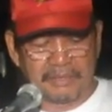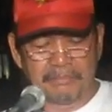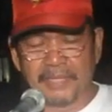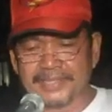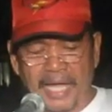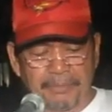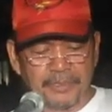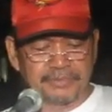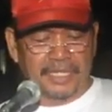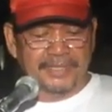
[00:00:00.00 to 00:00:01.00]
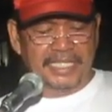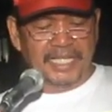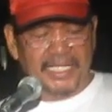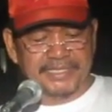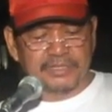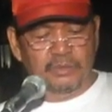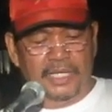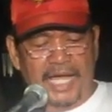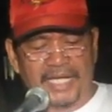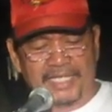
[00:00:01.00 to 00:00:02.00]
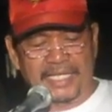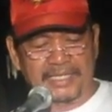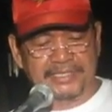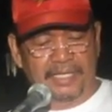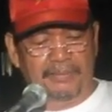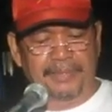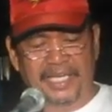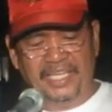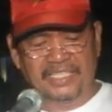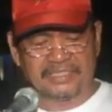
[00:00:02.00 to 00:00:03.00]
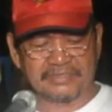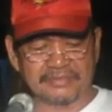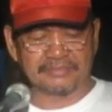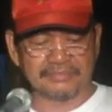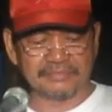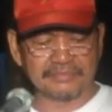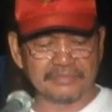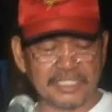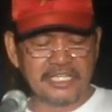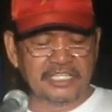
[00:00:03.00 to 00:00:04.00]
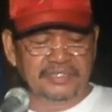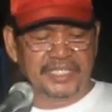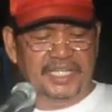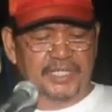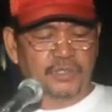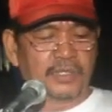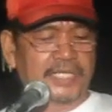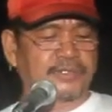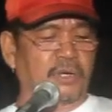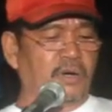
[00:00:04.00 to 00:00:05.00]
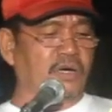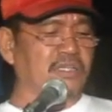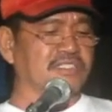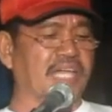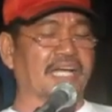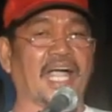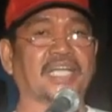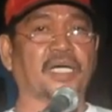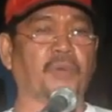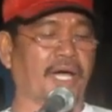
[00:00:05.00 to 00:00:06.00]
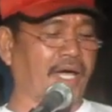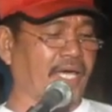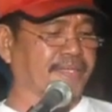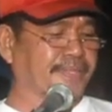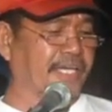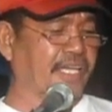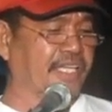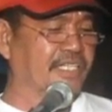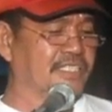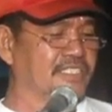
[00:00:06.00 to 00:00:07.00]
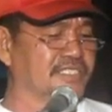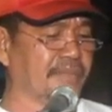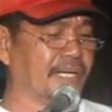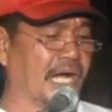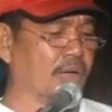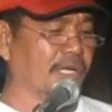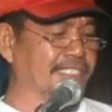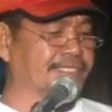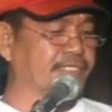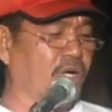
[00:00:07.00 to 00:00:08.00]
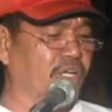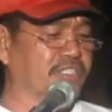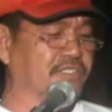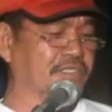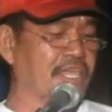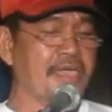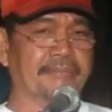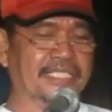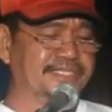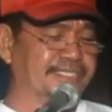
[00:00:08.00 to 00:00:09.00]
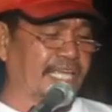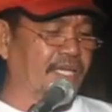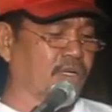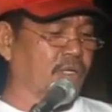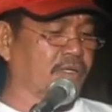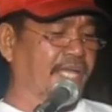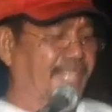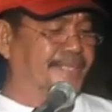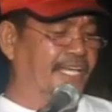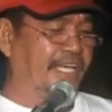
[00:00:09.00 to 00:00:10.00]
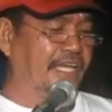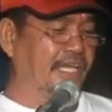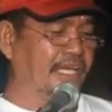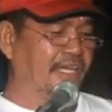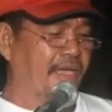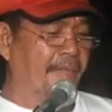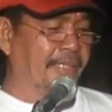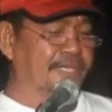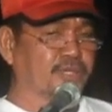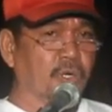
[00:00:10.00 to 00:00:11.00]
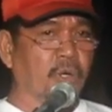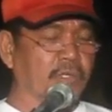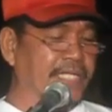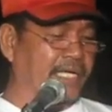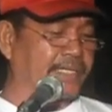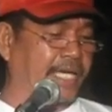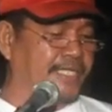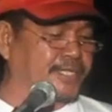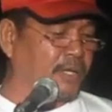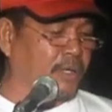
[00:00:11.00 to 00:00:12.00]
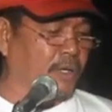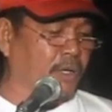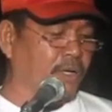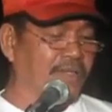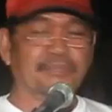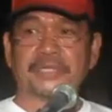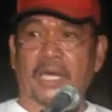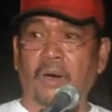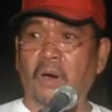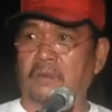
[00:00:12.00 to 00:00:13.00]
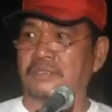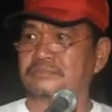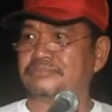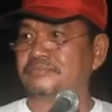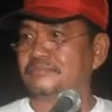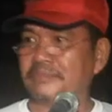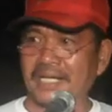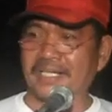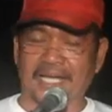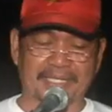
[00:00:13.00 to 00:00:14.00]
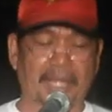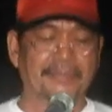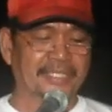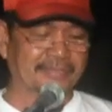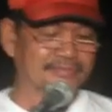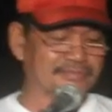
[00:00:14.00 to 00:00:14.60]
Matapos magdingas, wala ka ng silbi. Hindi ka tulad kong nagagawang arte sa mga okasyon. Minsay kolorete, pantuhog ng keso. Nako, pagkadami.